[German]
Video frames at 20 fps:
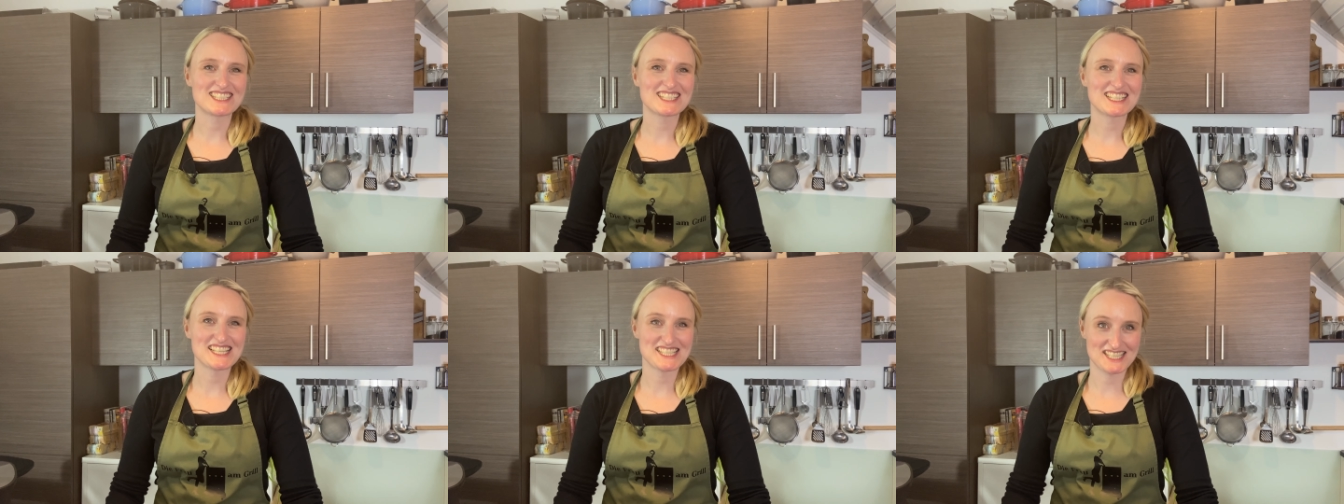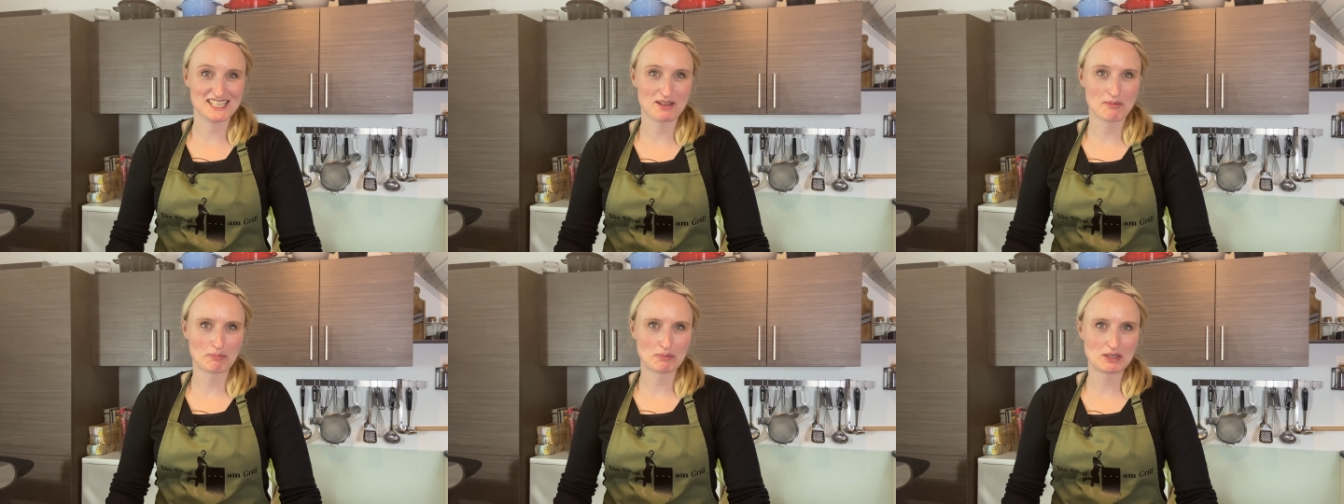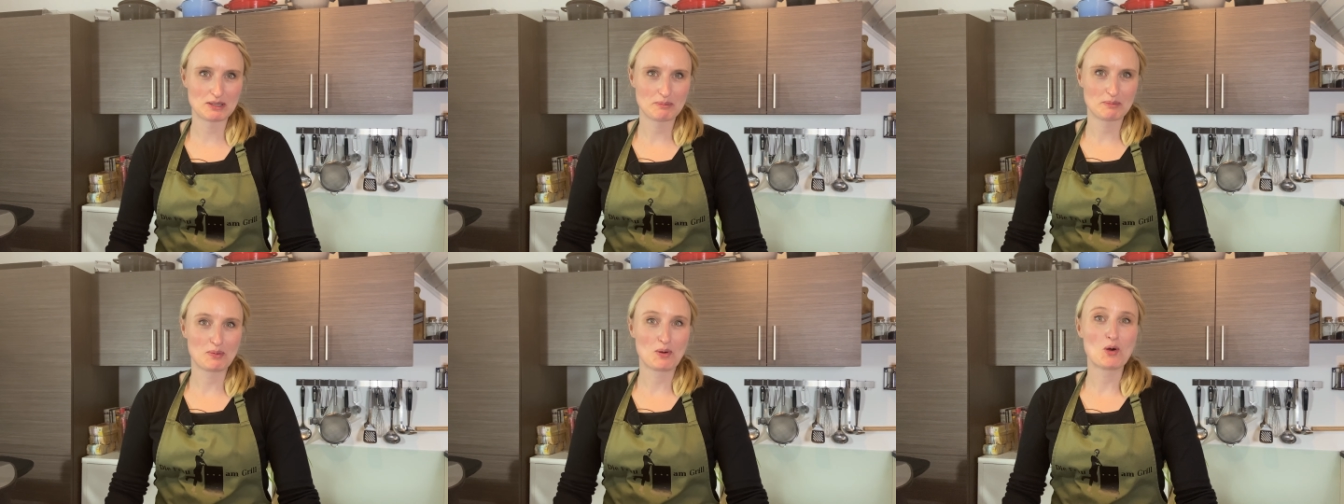Es
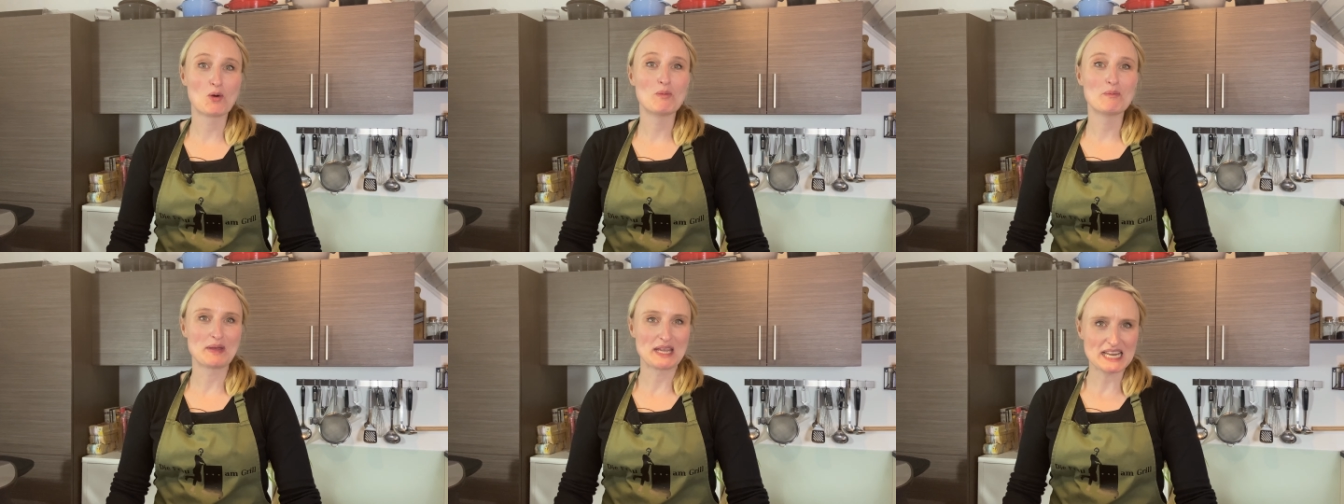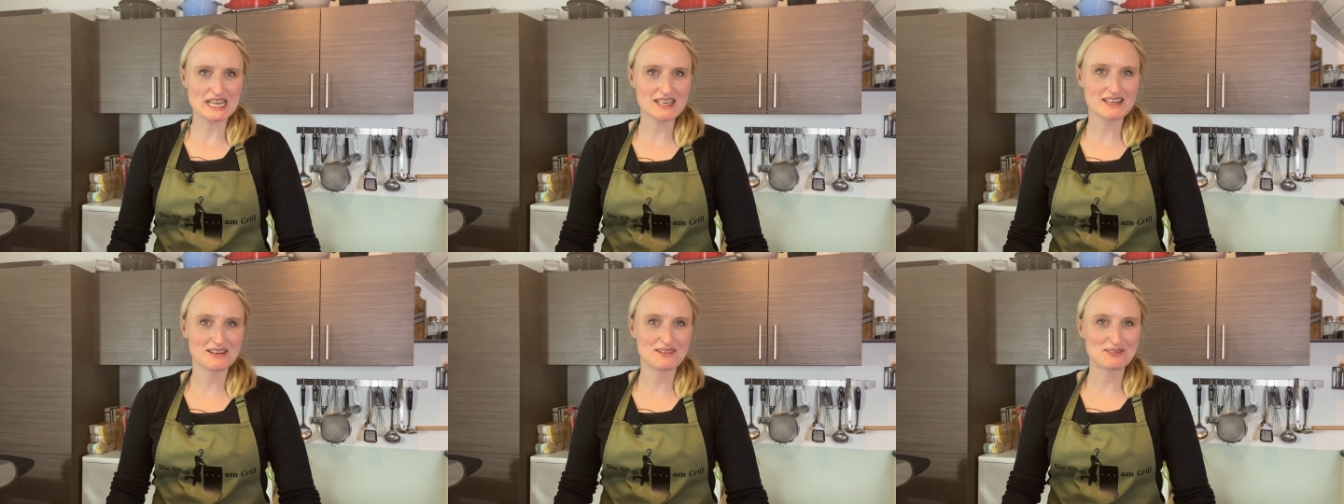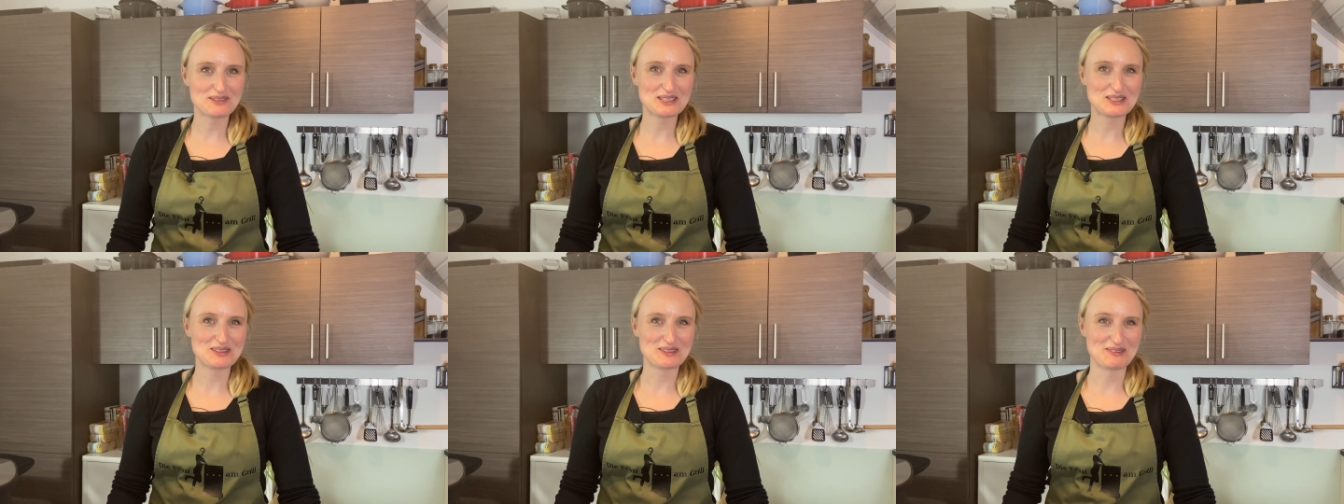gibt Pometen,
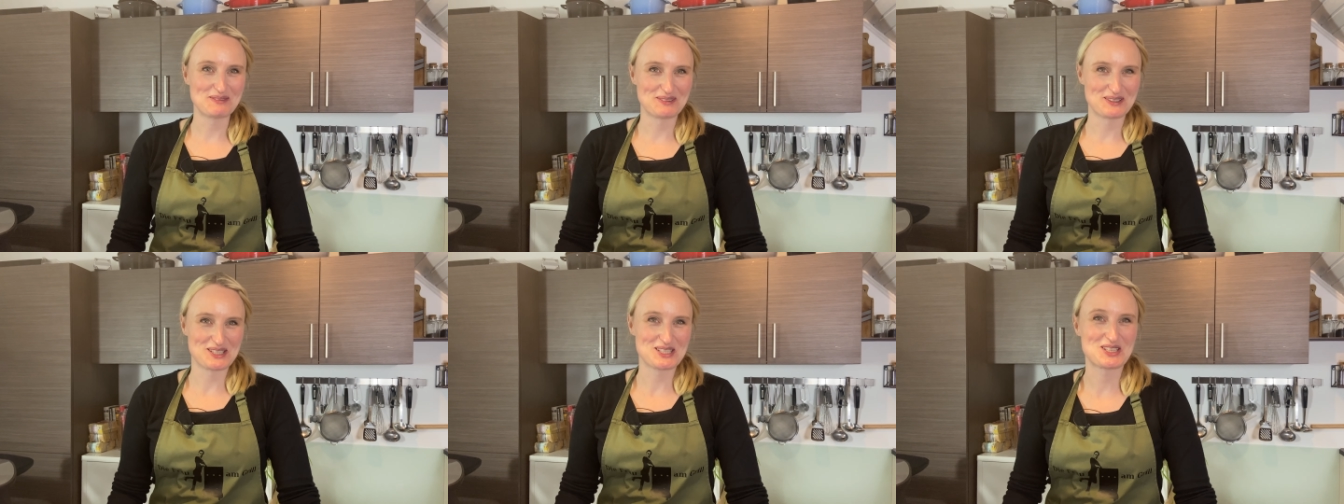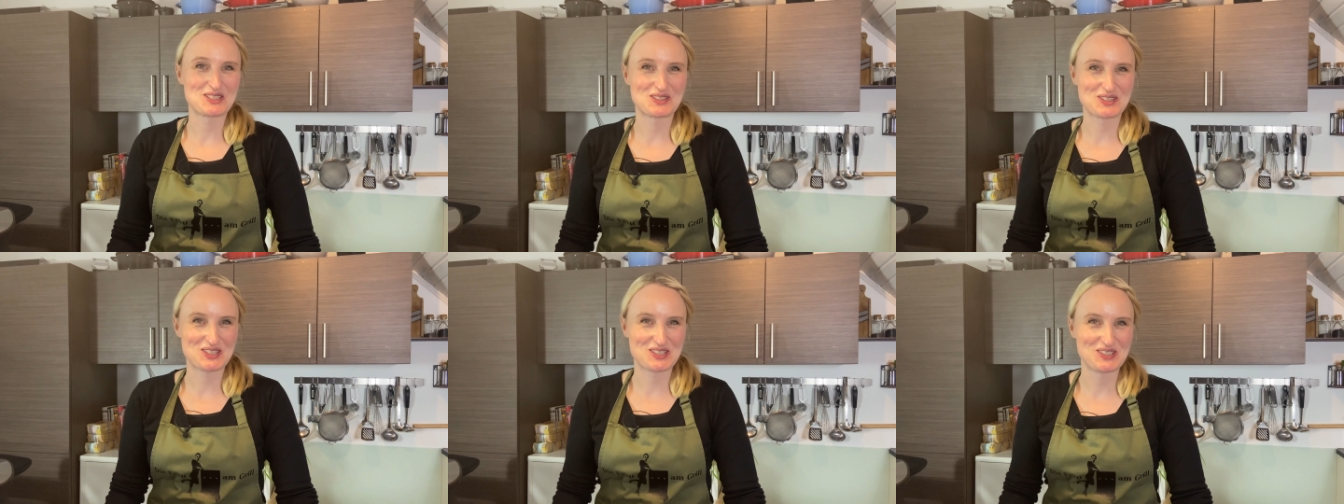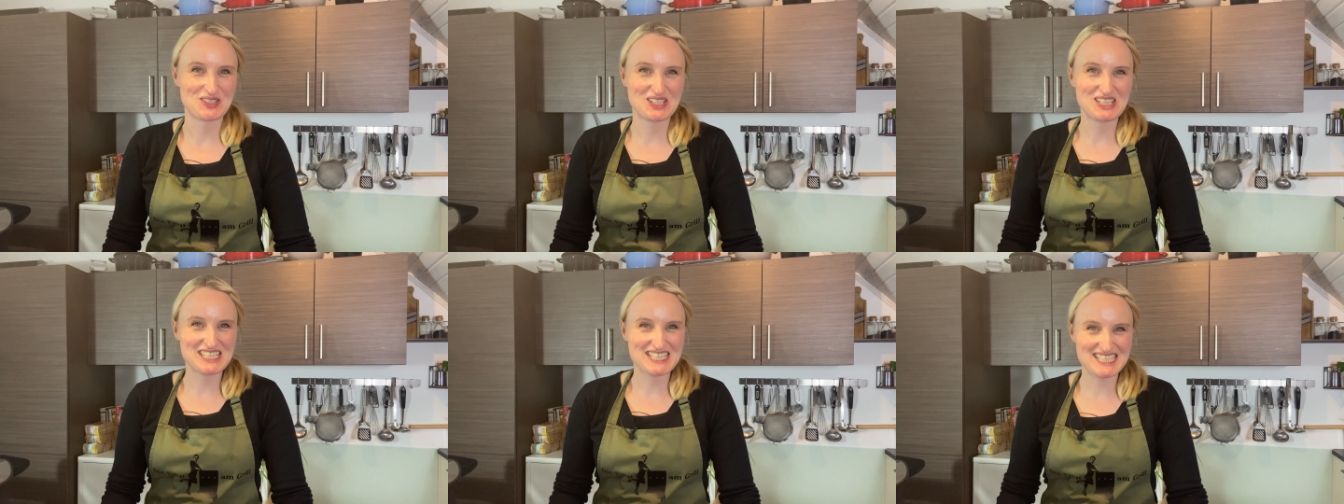wie du immer so
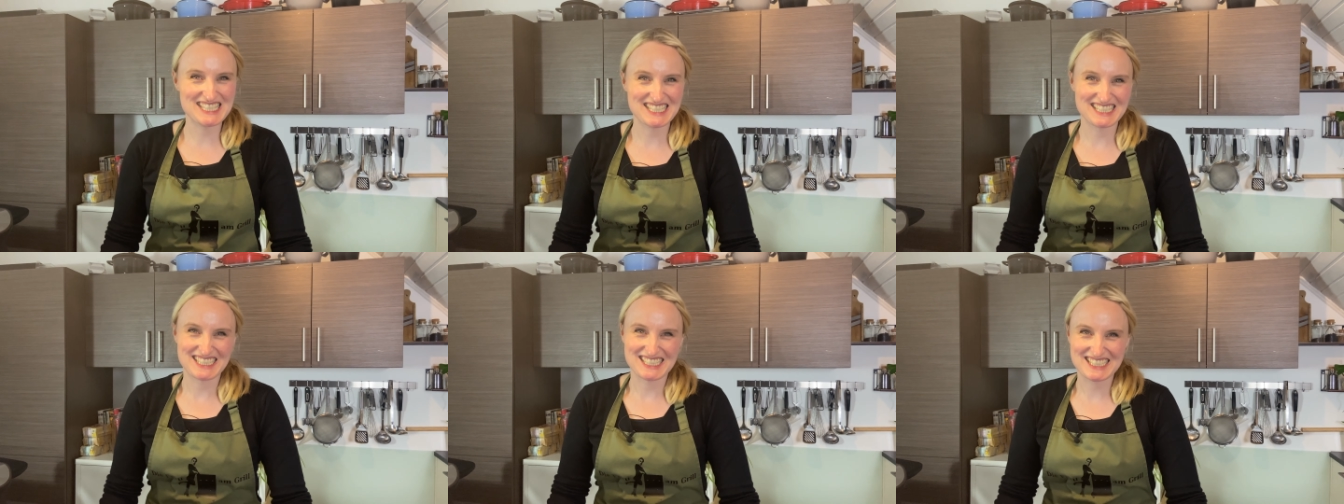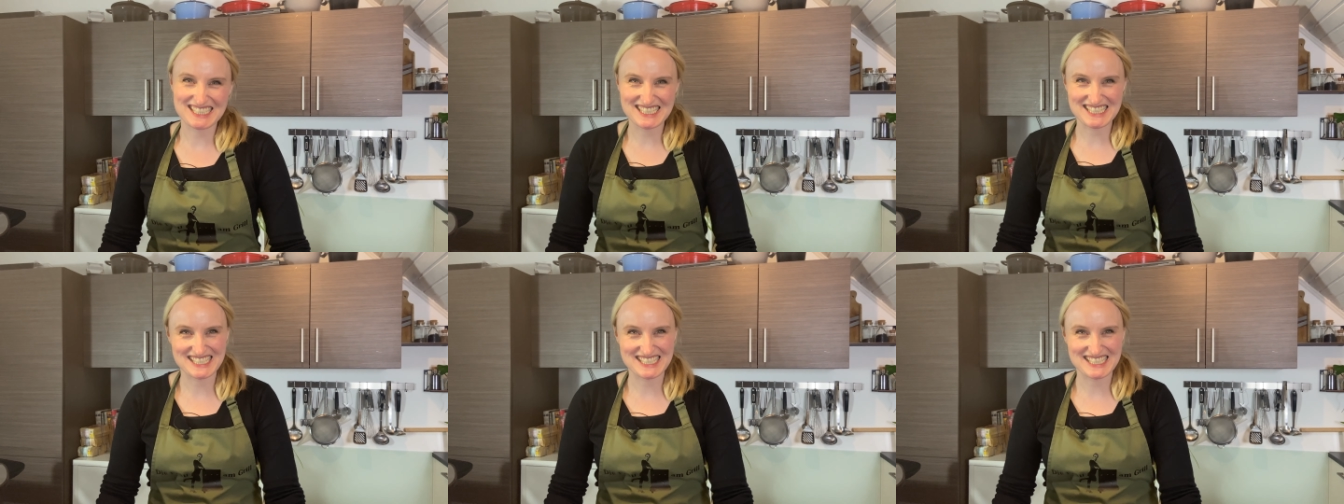schön sagst.